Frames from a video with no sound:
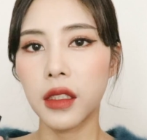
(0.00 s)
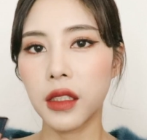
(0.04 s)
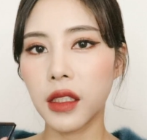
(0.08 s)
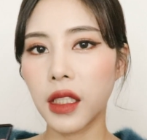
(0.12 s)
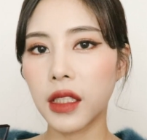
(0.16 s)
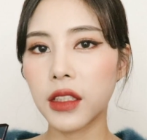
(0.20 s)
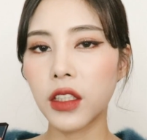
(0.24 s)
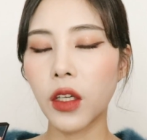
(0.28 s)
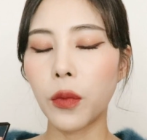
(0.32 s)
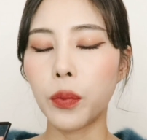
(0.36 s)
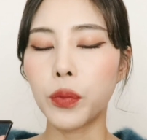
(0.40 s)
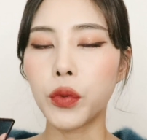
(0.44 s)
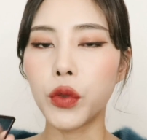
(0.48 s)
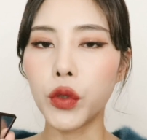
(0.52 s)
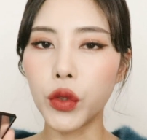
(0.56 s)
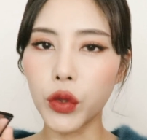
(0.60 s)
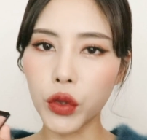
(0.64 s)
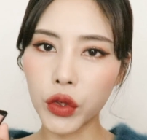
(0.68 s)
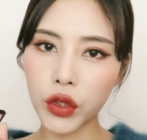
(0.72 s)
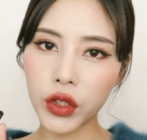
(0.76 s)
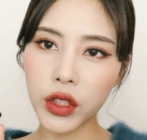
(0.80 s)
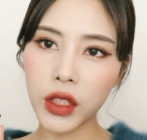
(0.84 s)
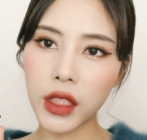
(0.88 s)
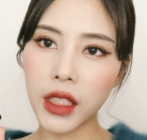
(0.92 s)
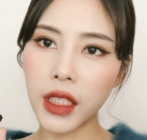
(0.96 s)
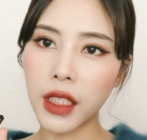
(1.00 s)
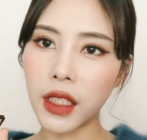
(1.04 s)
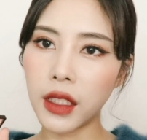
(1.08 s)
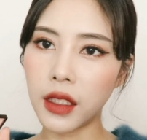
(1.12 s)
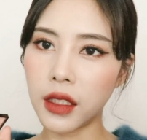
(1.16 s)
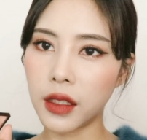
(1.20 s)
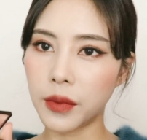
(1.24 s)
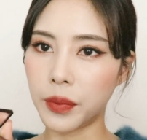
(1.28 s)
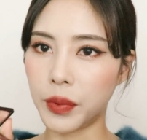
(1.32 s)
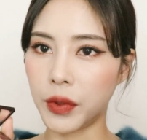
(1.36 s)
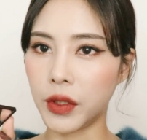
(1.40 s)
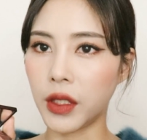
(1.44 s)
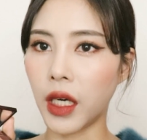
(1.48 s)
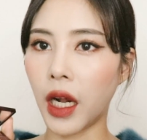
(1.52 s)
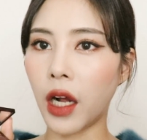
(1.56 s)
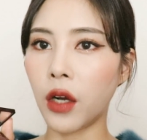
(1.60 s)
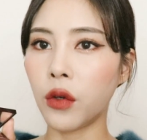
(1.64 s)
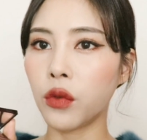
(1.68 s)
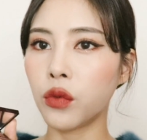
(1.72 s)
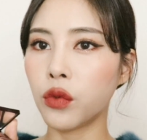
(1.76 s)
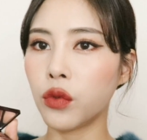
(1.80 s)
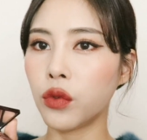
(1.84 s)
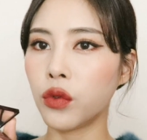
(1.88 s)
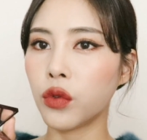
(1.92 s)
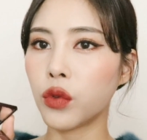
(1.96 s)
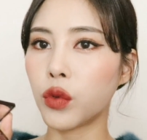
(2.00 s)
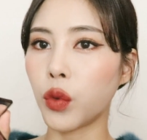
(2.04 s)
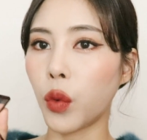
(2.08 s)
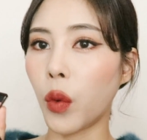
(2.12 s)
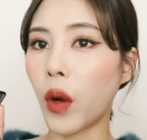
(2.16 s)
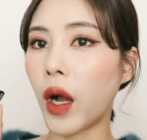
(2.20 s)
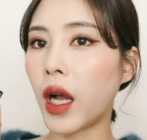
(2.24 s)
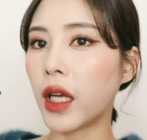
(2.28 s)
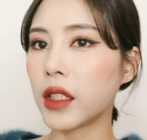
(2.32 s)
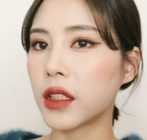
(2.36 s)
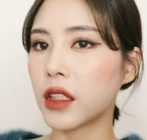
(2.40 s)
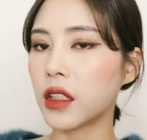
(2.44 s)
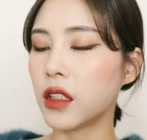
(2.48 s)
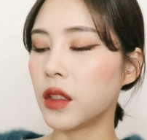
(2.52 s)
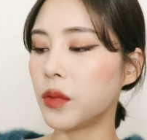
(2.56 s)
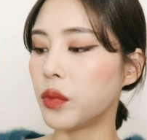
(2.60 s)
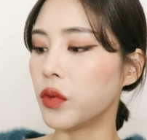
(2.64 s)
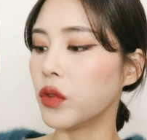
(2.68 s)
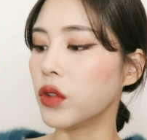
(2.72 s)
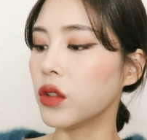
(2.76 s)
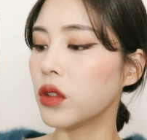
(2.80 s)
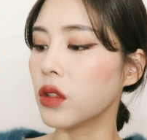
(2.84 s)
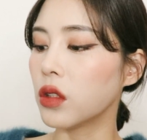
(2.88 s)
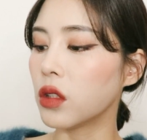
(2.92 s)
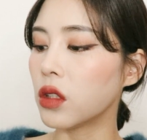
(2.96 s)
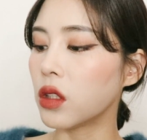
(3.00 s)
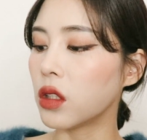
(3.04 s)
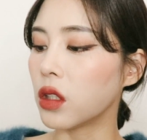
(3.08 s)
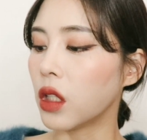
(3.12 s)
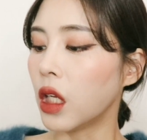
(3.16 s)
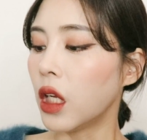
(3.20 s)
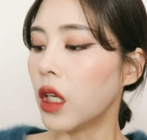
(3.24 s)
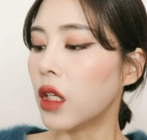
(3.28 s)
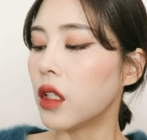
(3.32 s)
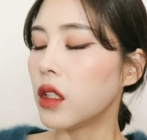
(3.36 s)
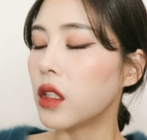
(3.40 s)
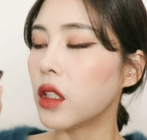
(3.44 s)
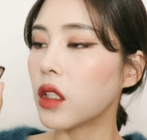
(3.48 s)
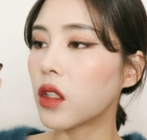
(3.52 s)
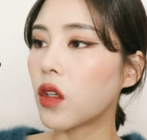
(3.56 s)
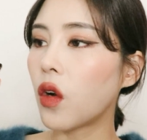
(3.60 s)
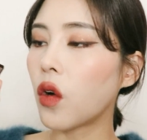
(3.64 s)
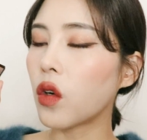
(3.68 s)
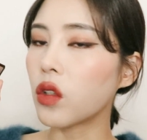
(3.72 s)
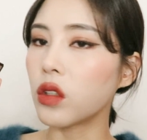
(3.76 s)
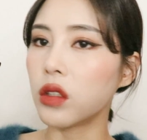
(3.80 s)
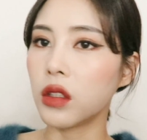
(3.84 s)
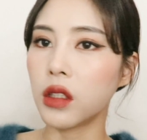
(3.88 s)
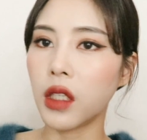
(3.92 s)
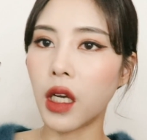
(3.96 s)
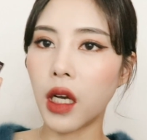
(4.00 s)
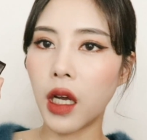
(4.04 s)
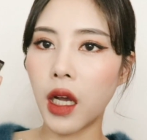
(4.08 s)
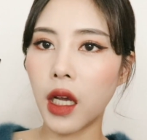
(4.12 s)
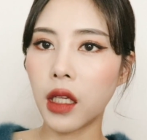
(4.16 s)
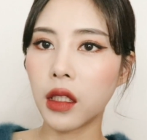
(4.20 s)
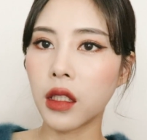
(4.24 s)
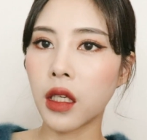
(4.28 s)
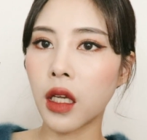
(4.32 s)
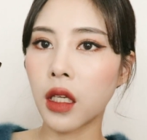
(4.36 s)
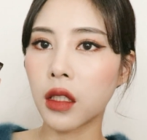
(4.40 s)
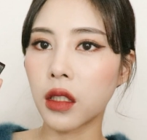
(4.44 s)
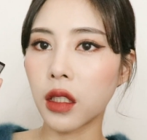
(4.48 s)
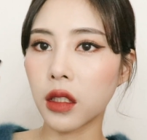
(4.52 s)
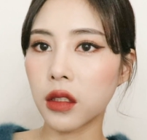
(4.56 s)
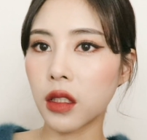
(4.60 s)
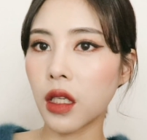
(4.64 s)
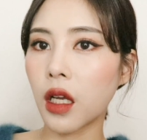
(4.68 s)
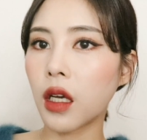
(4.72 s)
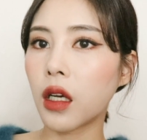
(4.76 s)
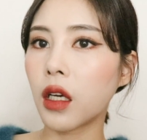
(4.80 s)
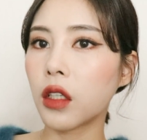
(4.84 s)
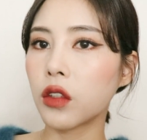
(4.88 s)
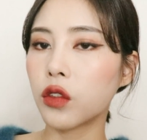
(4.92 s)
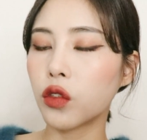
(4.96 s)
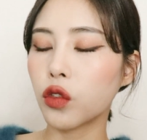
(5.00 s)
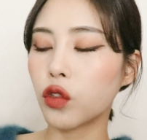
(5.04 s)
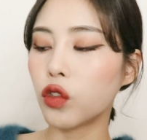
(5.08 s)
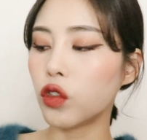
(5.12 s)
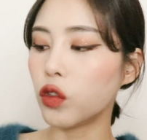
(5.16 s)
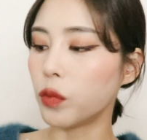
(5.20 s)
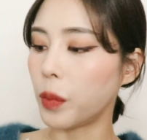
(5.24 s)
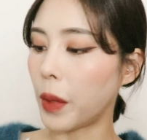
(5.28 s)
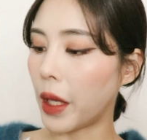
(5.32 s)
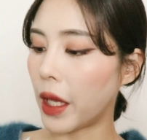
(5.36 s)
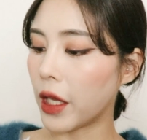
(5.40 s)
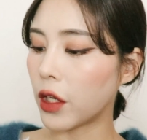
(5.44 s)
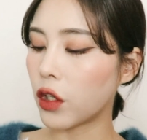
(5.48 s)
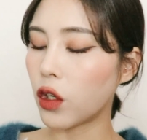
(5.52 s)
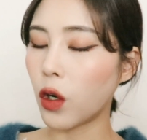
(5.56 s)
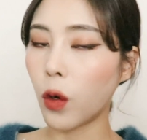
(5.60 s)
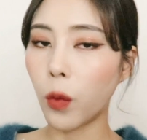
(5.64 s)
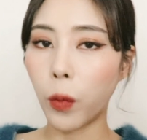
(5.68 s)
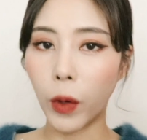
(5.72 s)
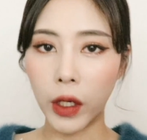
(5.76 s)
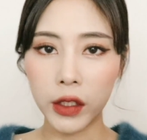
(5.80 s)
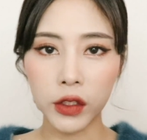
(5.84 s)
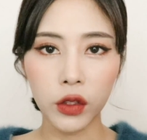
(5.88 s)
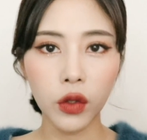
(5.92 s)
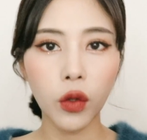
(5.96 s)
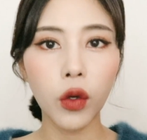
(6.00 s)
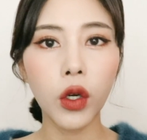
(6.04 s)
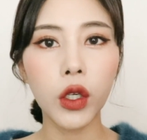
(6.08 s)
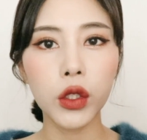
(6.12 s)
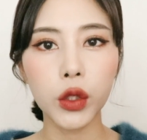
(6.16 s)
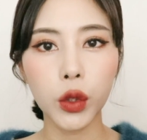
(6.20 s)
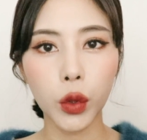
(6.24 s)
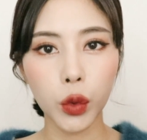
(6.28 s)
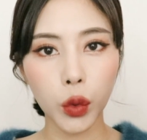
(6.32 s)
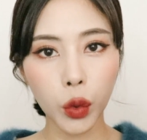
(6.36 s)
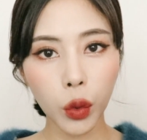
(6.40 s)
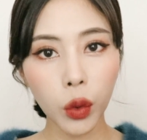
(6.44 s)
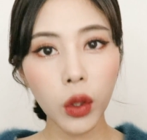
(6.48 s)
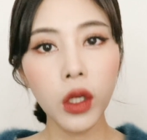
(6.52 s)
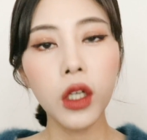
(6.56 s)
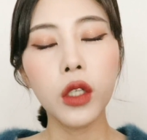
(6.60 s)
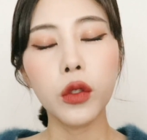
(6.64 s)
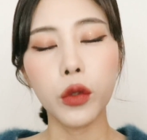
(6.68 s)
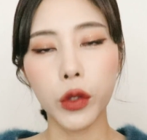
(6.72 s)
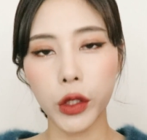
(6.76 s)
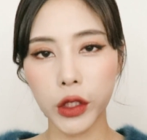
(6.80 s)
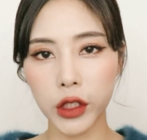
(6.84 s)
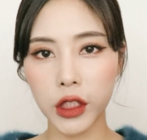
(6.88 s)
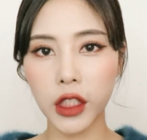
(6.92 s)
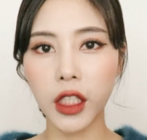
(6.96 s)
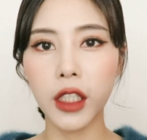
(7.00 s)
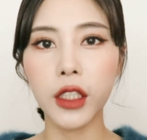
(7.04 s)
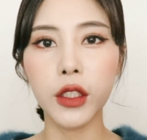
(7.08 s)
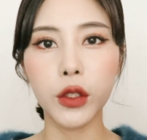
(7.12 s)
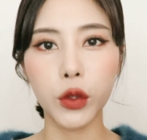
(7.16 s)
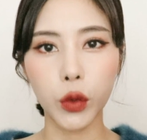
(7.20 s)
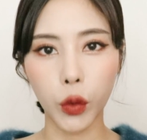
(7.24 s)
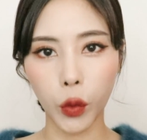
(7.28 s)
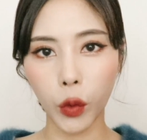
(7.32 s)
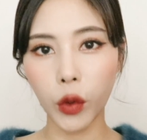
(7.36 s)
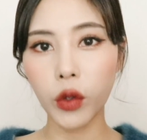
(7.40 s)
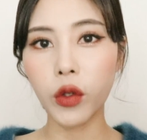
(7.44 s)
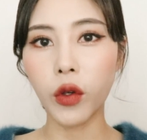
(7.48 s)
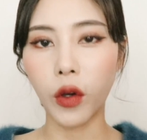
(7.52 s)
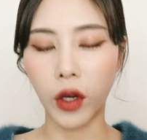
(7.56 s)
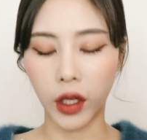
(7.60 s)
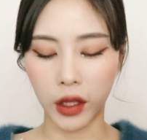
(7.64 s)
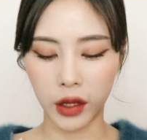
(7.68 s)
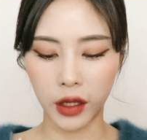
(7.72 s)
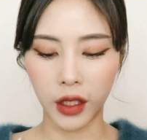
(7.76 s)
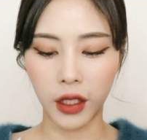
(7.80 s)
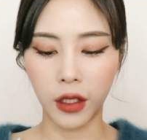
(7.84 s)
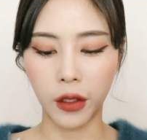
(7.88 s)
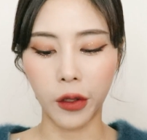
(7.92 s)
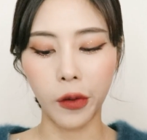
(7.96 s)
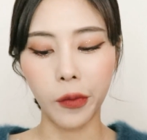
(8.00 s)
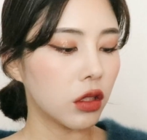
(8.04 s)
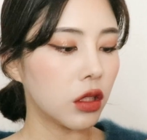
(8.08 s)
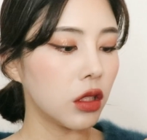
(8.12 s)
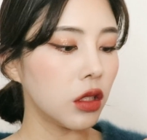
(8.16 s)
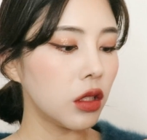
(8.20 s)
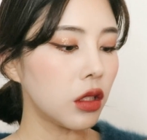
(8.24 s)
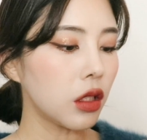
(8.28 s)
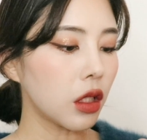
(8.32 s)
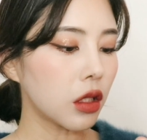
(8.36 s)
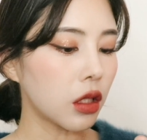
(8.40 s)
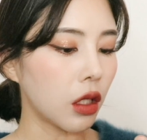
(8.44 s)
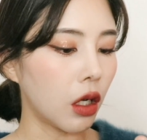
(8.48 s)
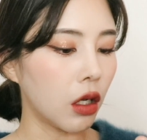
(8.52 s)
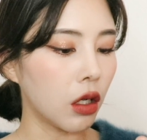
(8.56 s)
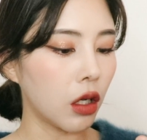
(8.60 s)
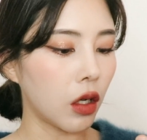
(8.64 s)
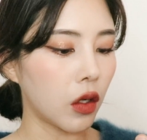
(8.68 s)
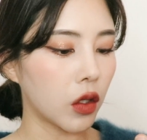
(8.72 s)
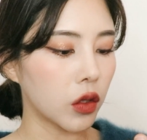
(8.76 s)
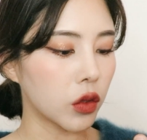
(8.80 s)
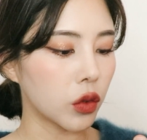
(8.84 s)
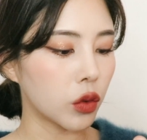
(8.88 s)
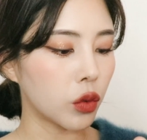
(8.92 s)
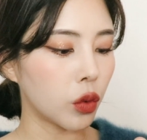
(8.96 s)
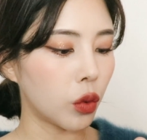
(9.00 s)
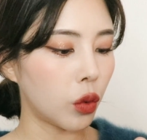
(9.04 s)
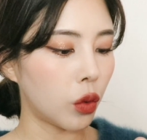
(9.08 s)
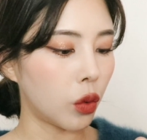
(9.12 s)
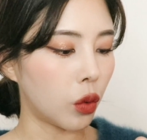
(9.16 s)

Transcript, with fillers: 그래서 붉은기 있는 브라운 좋아하시는 분들은 이거 그냥 하나 딱 사가지고 메이크업 완성하셔도 굉장히 좋을 것 같아요. 진짜 잘 나왔어.